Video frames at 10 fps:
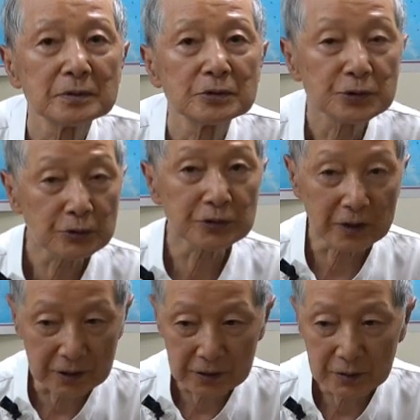即座
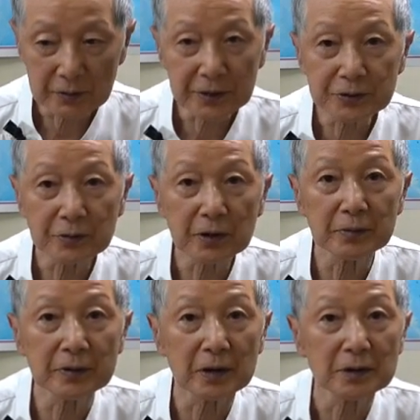に私と
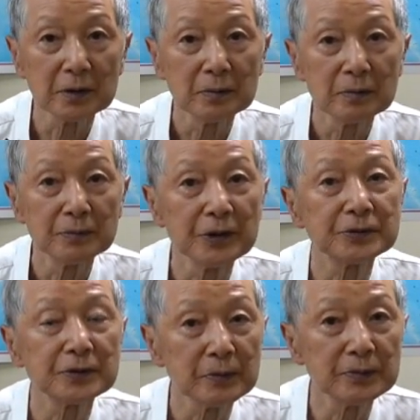神は
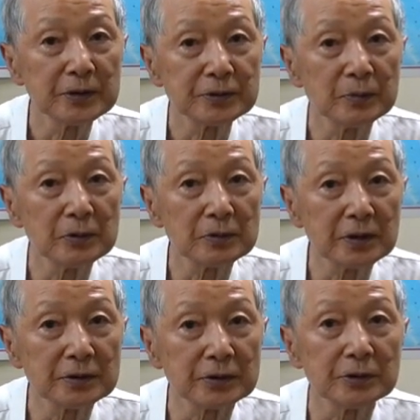別別物
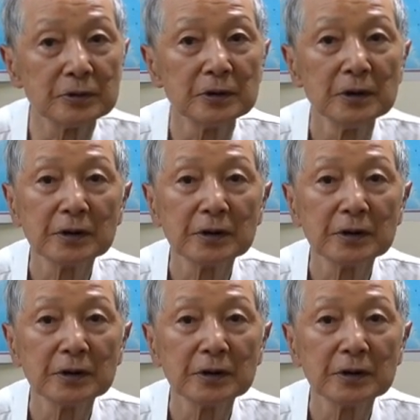だという